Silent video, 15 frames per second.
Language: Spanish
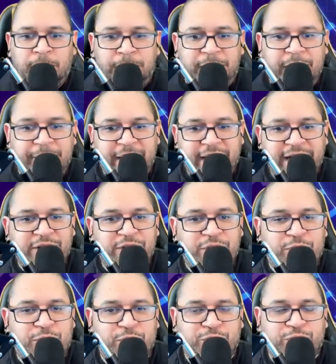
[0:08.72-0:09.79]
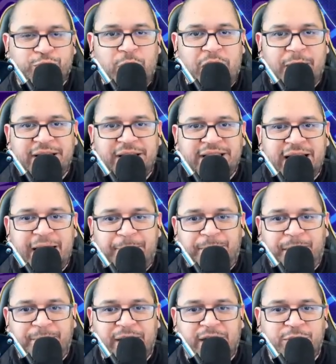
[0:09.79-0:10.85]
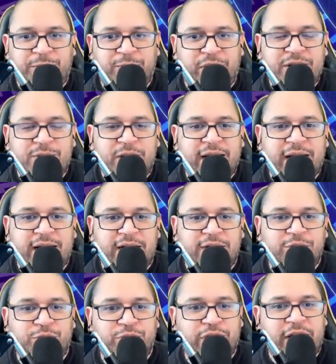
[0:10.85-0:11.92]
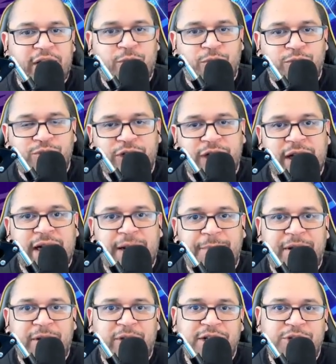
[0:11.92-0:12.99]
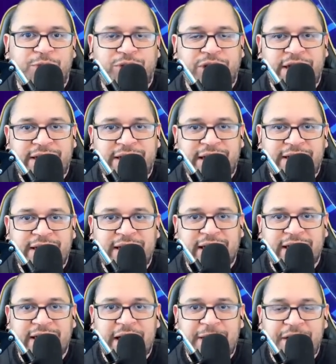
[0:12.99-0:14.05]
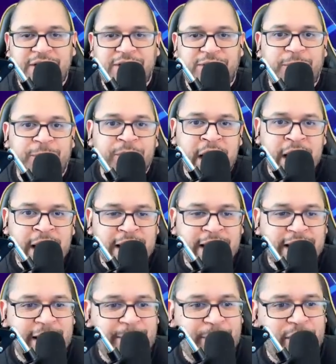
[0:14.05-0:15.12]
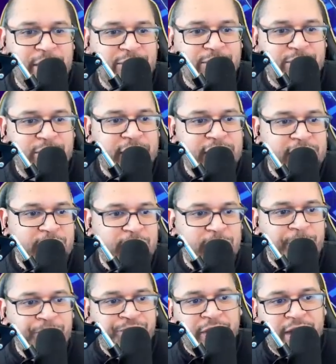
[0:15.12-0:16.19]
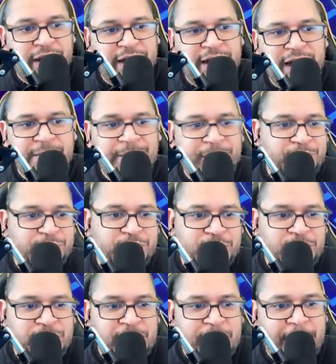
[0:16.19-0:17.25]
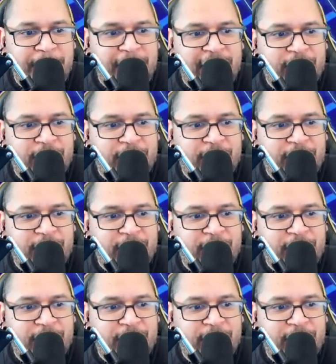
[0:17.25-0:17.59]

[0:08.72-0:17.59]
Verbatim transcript: Bienvenidos nuevamente a Papelones Boricuas, canal donde consigues las mejores noticias y entretenimiento de Puerto Rico y el mundo. Me